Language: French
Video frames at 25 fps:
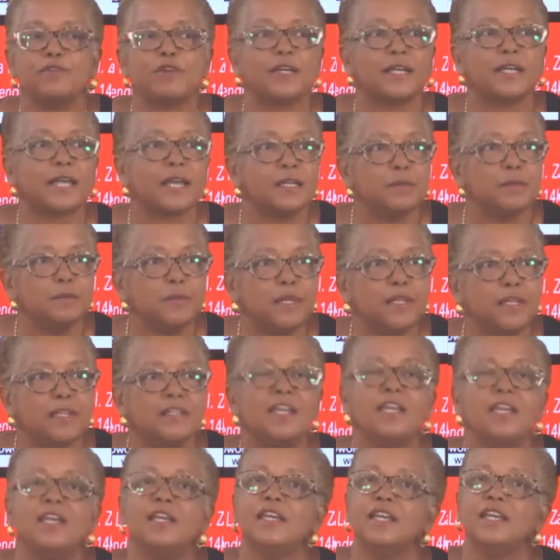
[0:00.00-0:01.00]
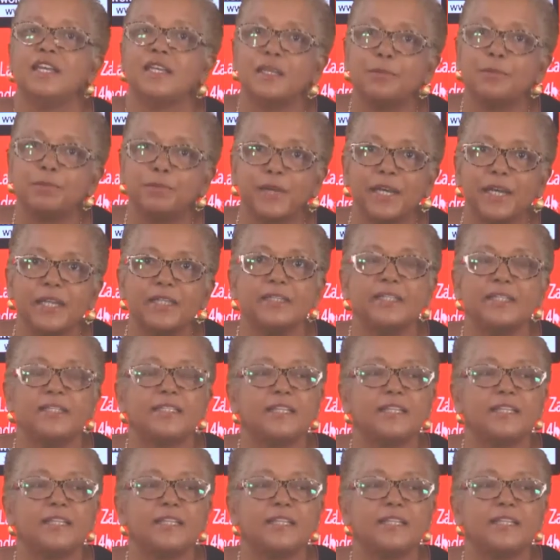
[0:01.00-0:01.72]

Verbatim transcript: voire caribéenne, et qui prennent des